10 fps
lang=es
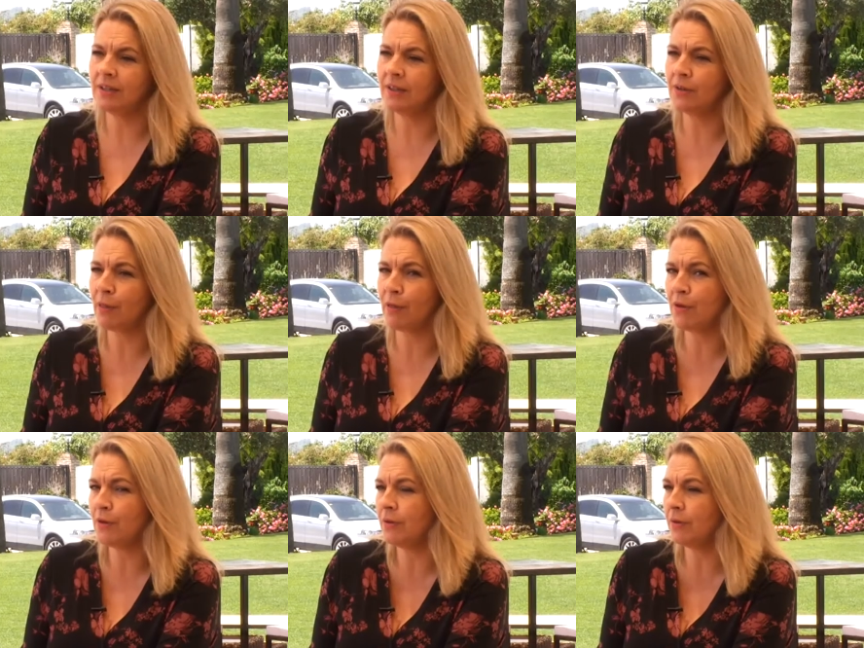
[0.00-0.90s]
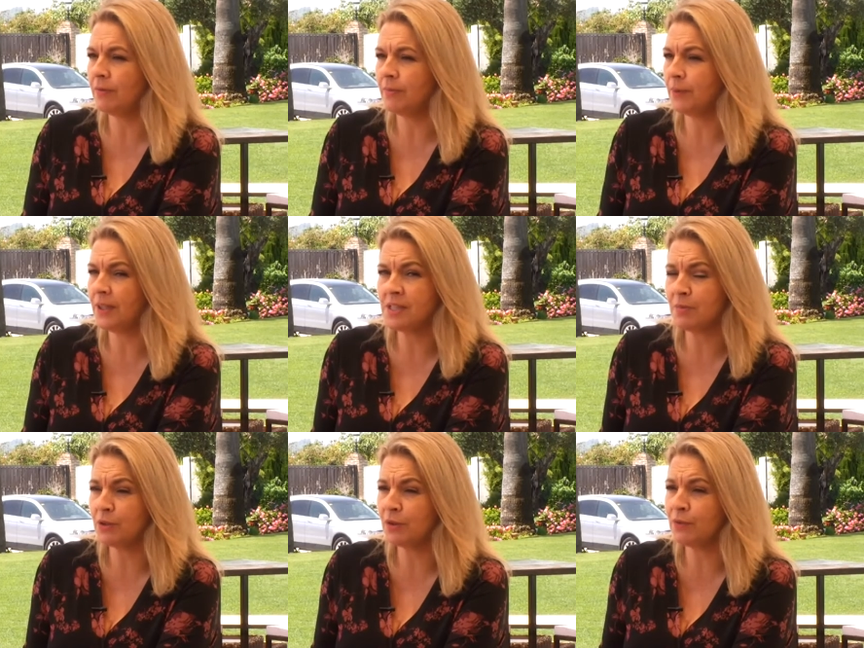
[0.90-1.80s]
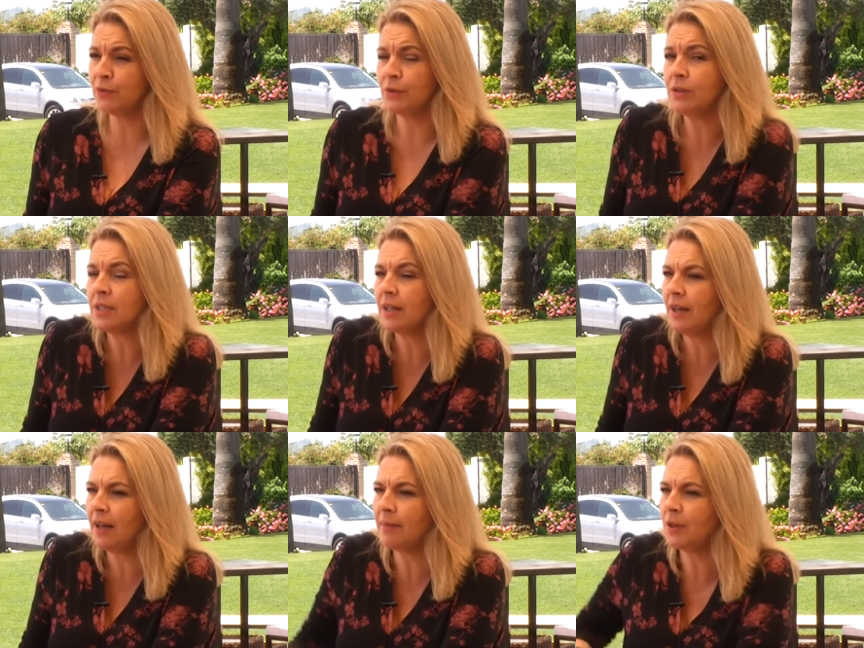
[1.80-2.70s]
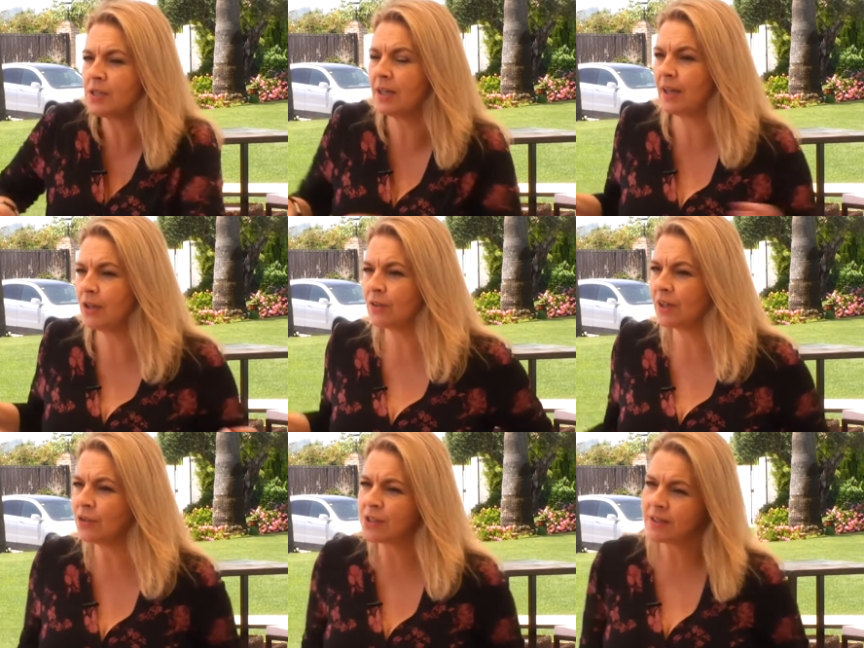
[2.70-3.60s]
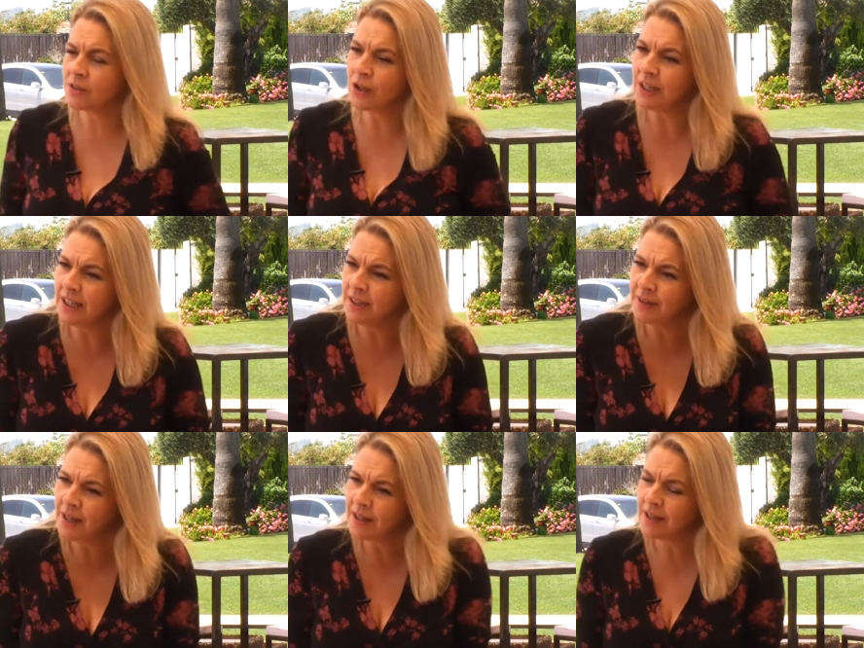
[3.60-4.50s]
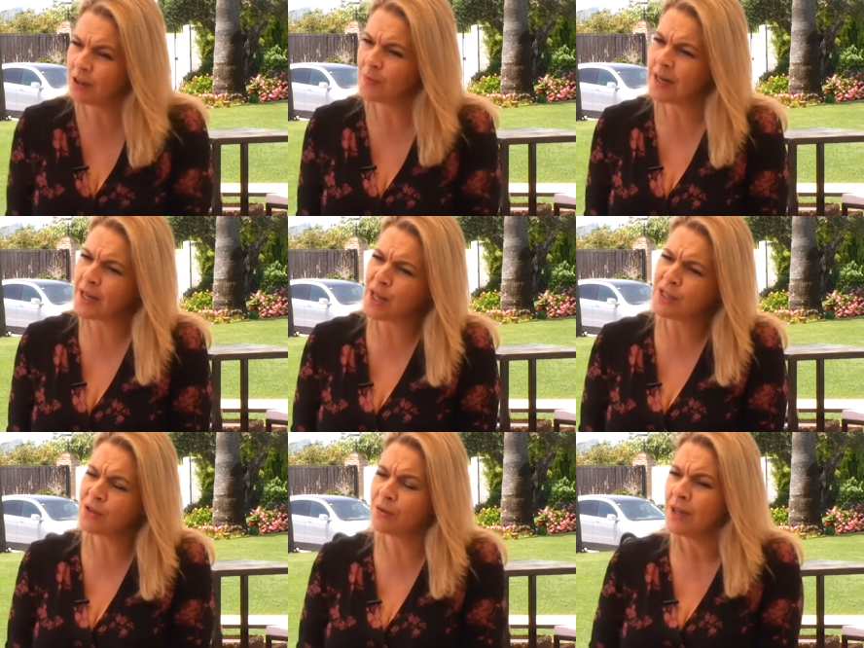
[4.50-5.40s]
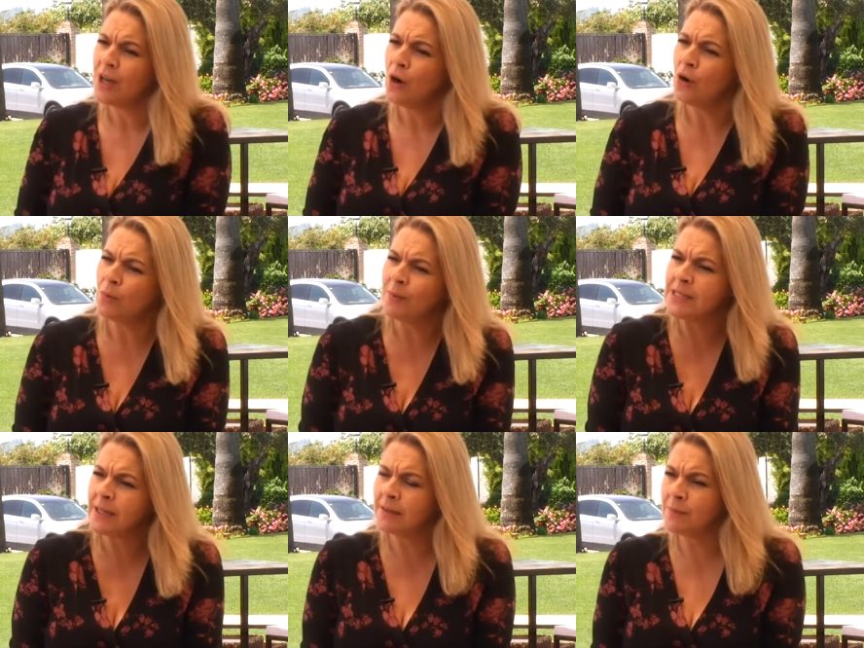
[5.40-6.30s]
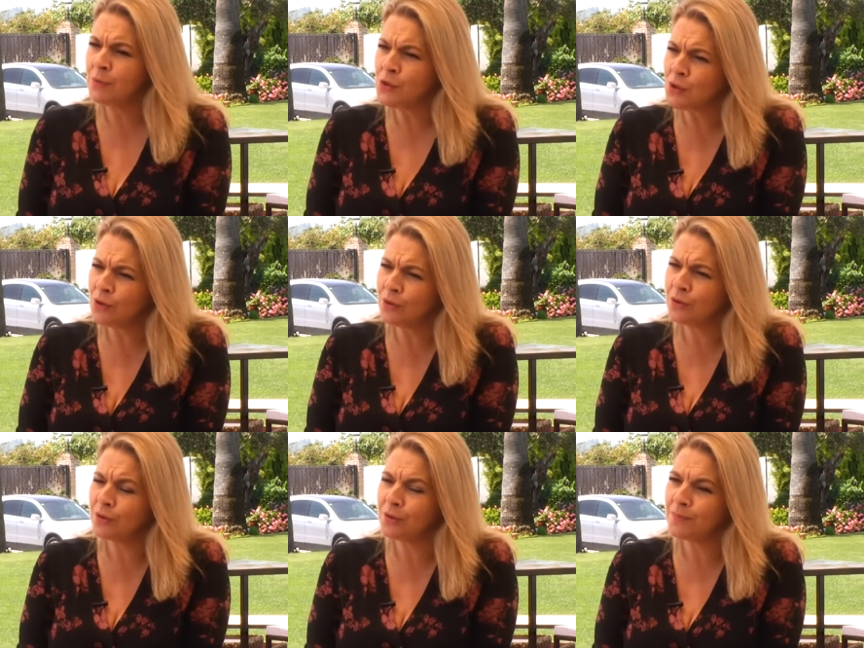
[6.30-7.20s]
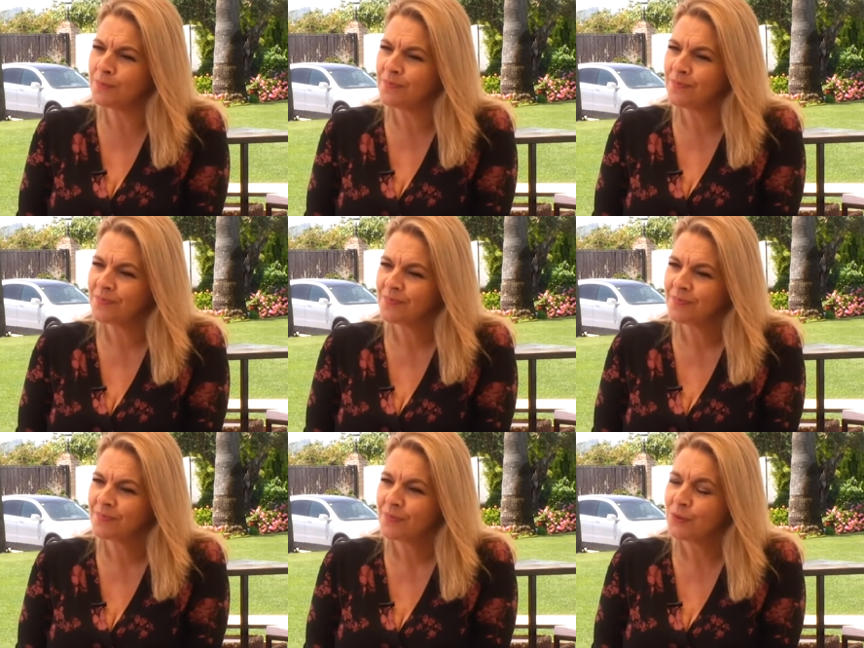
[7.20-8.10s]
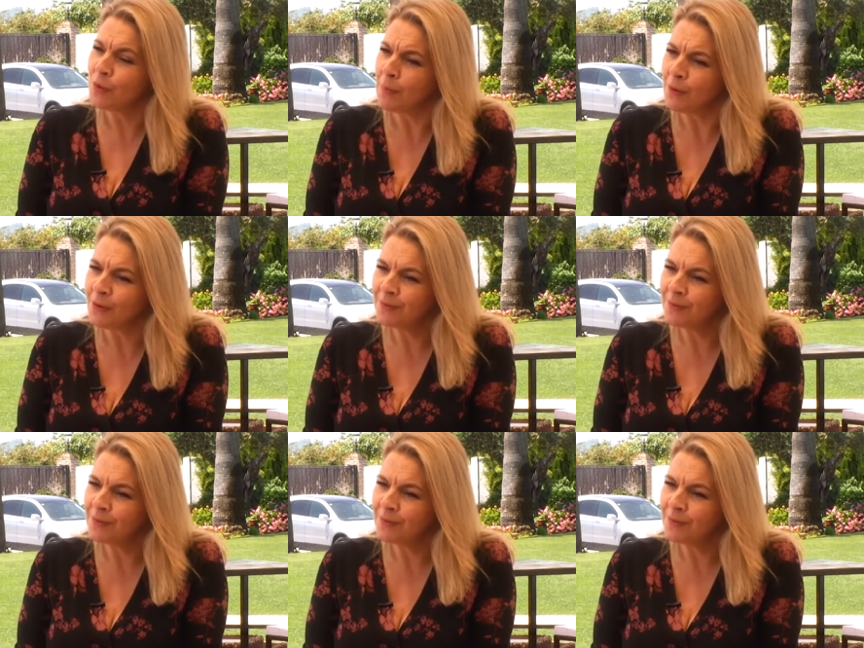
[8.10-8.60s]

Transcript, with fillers: negocio puede ser vuestro futuro si queréis, pero si queréis otra cosa, sois ah, libres de tomar la decisión. ¿O lo pensasteis mucho o tú tampoco?